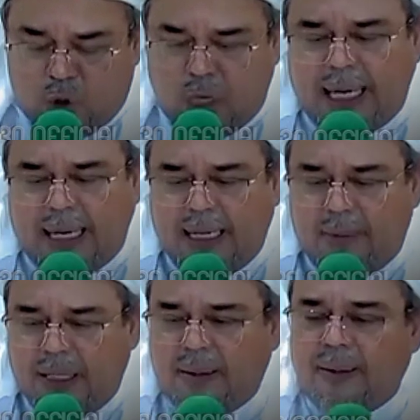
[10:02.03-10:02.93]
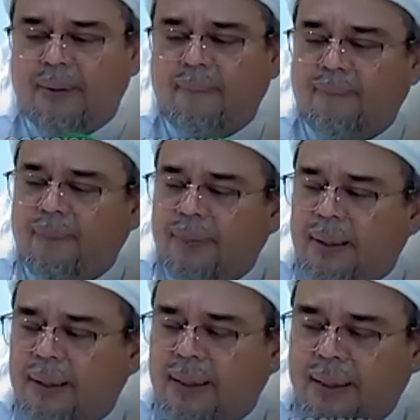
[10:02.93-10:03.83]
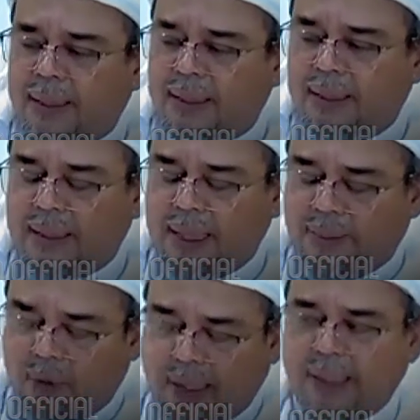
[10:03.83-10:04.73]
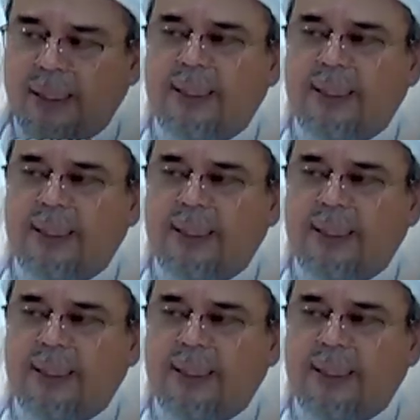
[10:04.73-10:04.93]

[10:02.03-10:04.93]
ala Nabi. Ya, boleh.